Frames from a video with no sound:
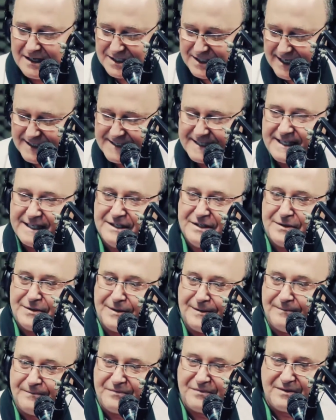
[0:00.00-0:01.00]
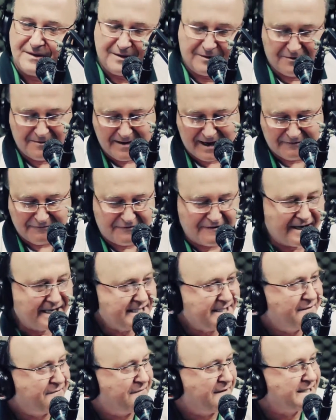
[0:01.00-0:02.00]
Jacinto, como é que foi
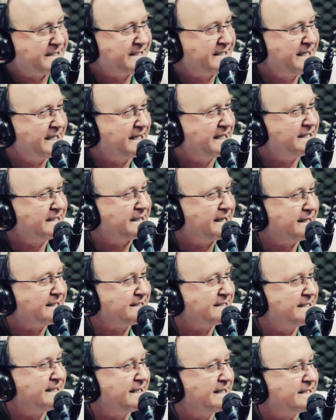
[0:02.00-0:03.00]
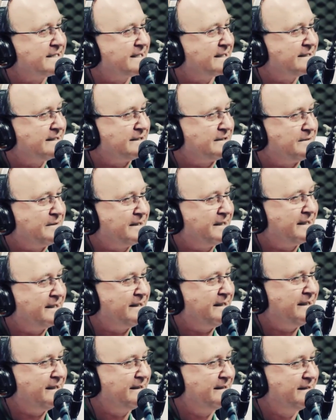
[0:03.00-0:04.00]
essa façanha de trazer essa cantora
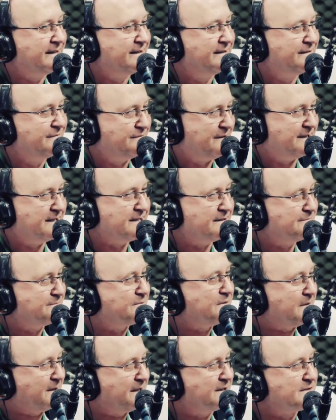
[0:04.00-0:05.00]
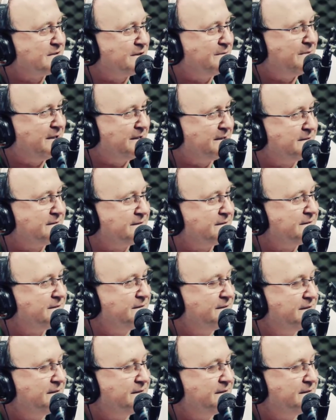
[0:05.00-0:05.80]
aqui? Fala um pouquinho sobre isso.